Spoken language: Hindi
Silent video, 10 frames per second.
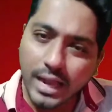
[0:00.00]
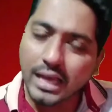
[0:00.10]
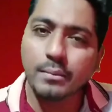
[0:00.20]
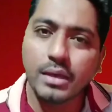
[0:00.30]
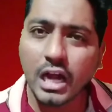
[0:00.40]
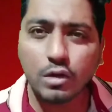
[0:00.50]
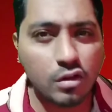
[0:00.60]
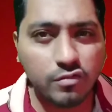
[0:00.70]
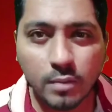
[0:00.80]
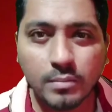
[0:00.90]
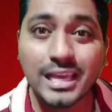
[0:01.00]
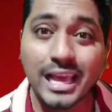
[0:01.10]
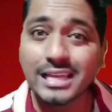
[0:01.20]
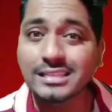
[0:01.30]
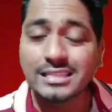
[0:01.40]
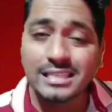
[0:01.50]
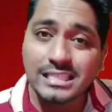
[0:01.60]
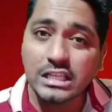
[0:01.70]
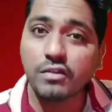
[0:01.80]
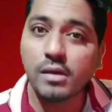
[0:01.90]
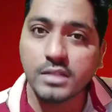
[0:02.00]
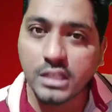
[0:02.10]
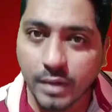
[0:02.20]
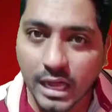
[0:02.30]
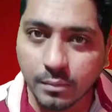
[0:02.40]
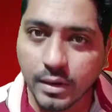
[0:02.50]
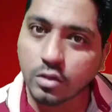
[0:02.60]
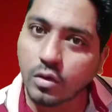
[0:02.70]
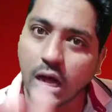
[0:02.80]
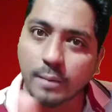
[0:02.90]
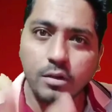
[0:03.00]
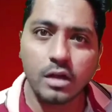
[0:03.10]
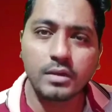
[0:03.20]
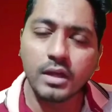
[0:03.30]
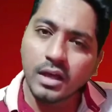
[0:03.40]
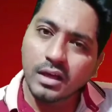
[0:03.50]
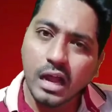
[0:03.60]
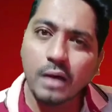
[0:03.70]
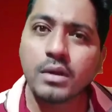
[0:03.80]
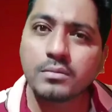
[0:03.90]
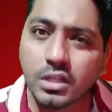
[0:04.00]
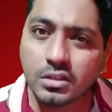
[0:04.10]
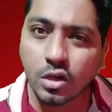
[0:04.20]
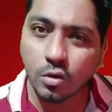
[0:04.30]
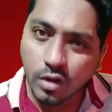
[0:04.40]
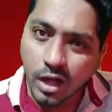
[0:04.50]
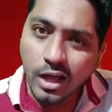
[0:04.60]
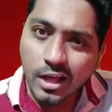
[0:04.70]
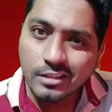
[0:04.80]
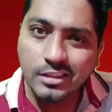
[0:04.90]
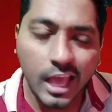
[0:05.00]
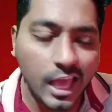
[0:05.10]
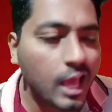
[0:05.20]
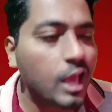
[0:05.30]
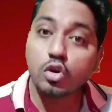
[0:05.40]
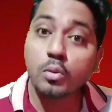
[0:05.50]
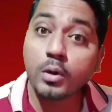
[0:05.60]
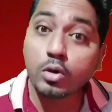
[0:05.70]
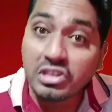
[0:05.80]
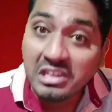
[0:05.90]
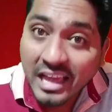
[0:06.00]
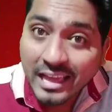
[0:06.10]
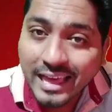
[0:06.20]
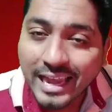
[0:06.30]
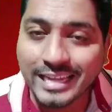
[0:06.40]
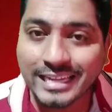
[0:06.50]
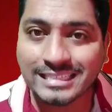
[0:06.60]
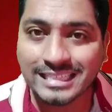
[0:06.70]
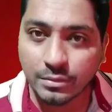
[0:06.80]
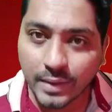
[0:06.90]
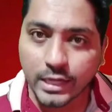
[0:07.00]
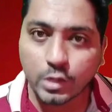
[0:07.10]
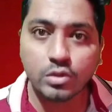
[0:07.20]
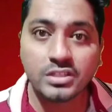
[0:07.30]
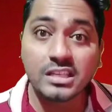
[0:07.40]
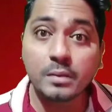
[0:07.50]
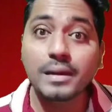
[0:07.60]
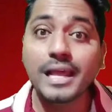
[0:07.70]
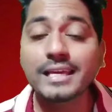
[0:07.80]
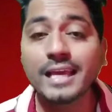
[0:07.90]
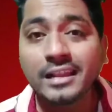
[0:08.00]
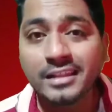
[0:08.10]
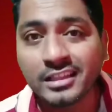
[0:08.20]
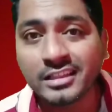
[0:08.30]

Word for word: तुम्हारा कभी अटवल फैमिली या इन जैसी किसी फैमिली से पाला पड़ा तो आपका भी राम राम सत्य होना सकता है शो में कुछ नए कैरेक्टर्स की भी हुई जिसे प्ले किया है